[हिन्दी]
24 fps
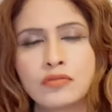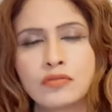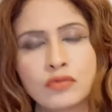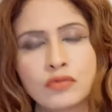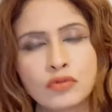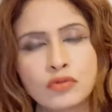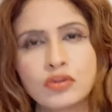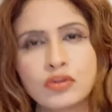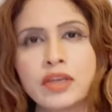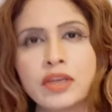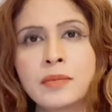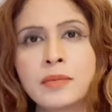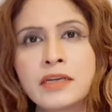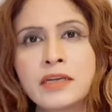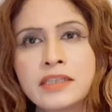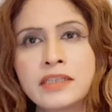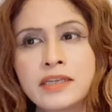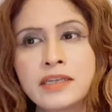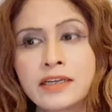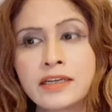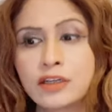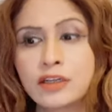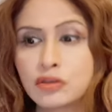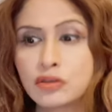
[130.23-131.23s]
तो वो तो ये
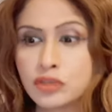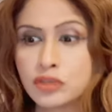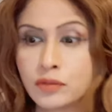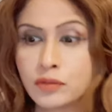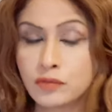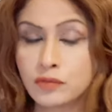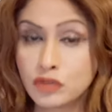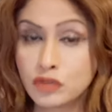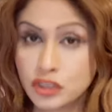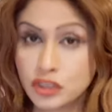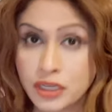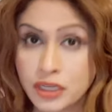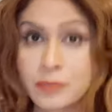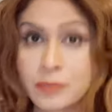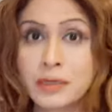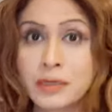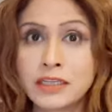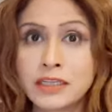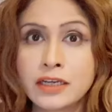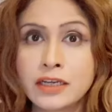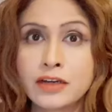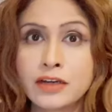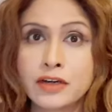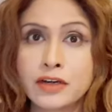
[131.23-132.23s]
बातें करें तो जब वो ये
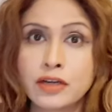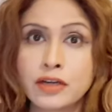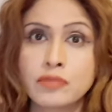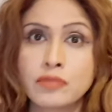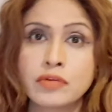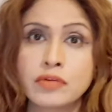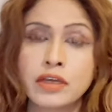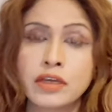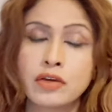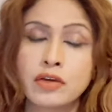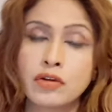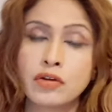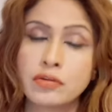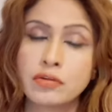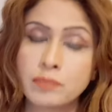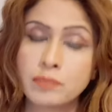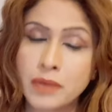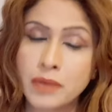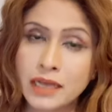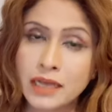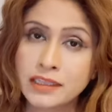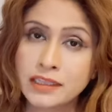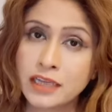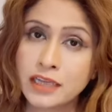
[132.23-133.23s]
बातें कर रहे होंगे और
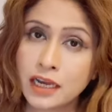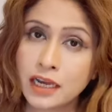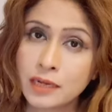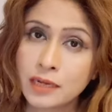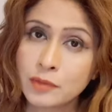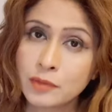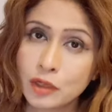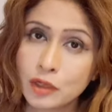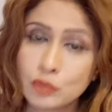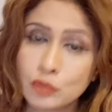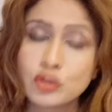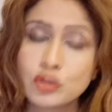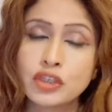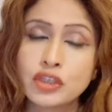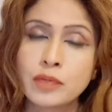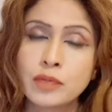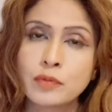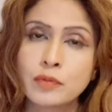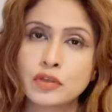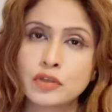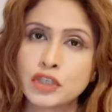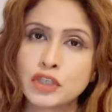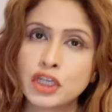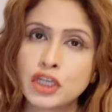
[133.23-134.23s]
बात गालम गलूच
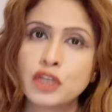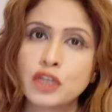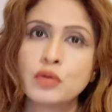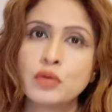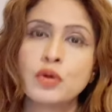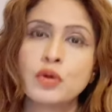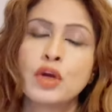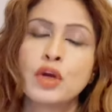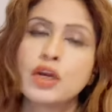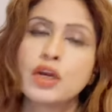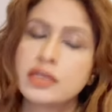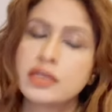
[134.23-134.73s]
तक पहुँचेगी तो